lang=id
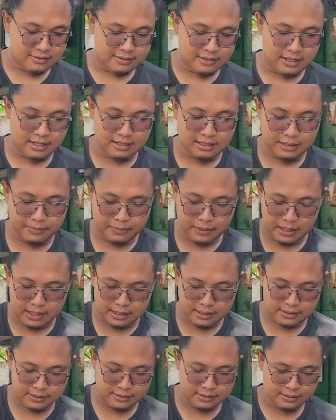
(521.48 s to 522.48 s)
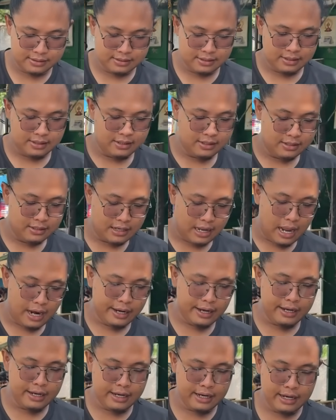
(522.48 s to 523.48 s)
Mantap banget.
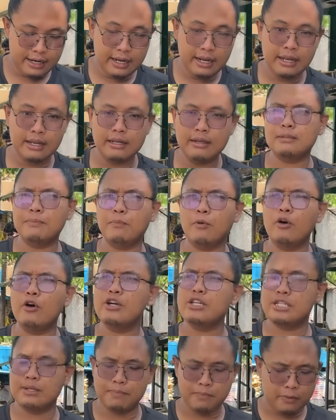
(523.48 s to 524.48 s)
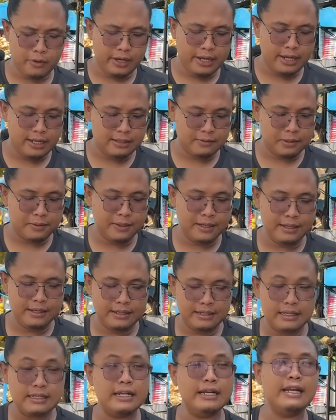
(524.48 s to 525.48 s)
Anginnya ini sepoi-sepoi ya teman-teman.
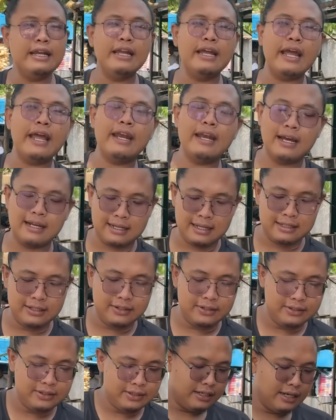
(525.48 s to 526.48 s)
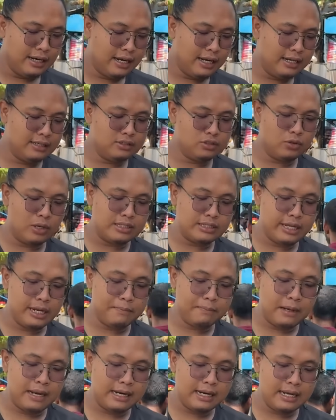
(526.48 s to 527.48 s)
Jadi enak gitu. Dengan cuaca yang
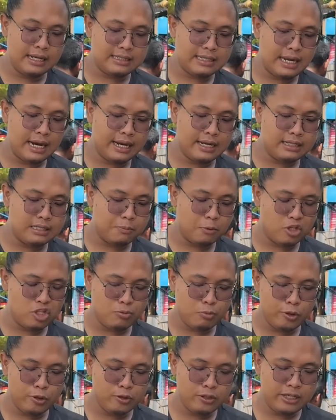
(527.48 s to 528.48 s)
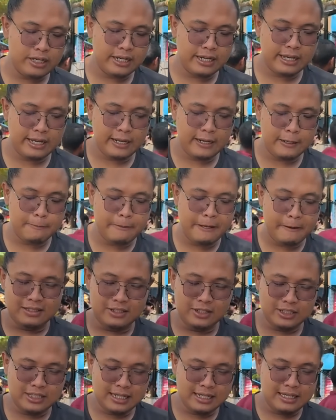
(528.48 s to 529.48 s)
panas, angin sepoi-sepoi itu jadi kayak lebih
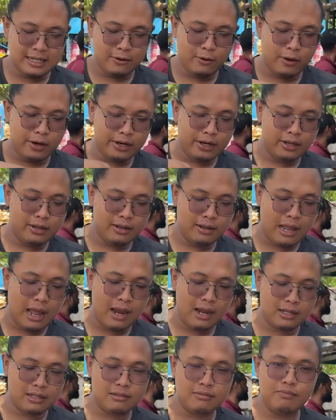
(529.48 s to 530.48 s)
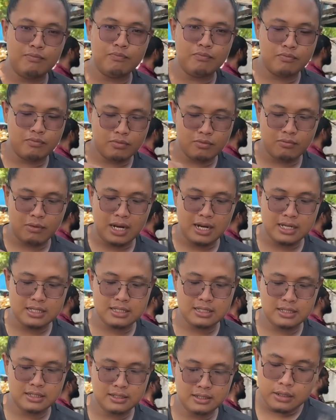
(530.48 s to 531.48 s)
joss aja. Wah ini hangat,
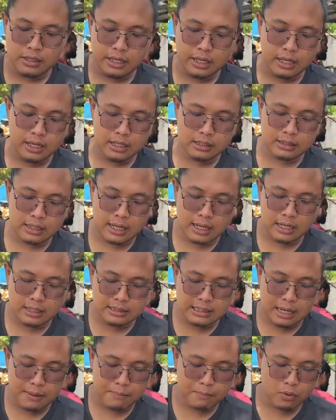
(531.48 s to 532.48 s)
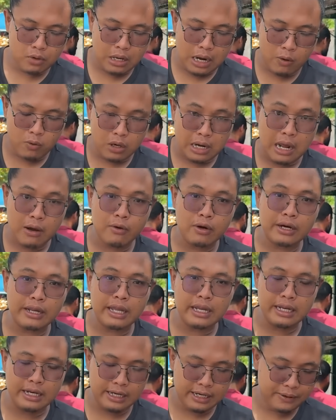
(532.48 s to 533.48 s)
panas. Kita campur awur-awur
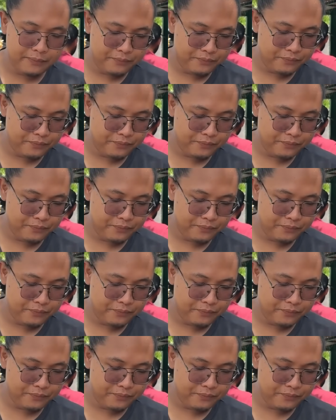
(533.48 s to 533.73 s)
kayak gini.